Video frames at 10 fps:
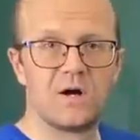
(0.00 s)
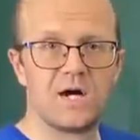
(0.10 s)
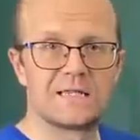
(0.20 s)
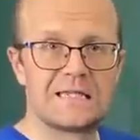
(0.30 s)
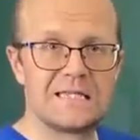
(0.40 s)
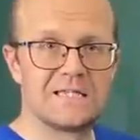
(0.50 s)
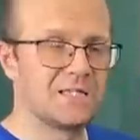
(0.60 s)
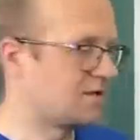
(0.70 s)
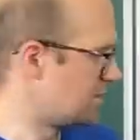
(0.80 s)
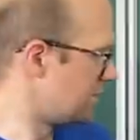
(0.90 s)
а
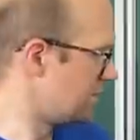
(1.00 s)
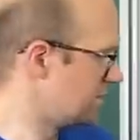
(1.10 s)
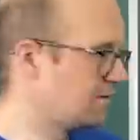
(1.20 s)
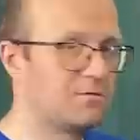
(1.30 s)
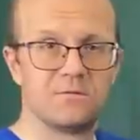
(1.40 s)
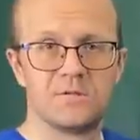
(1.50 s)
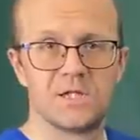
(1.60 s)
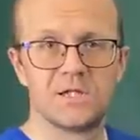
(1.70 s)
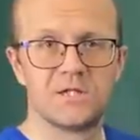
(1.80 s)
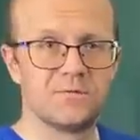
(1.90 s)
третий
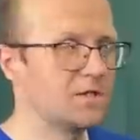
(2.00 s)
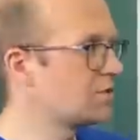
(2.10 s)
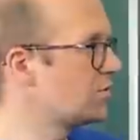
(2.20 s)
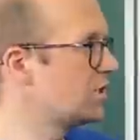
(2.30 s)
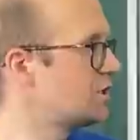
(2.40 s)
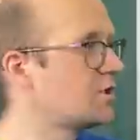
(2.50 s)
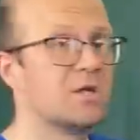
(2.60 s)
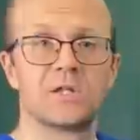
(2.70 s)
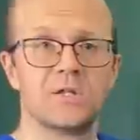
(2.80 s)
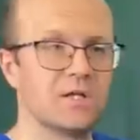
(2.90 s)
делает вид, что ищет, это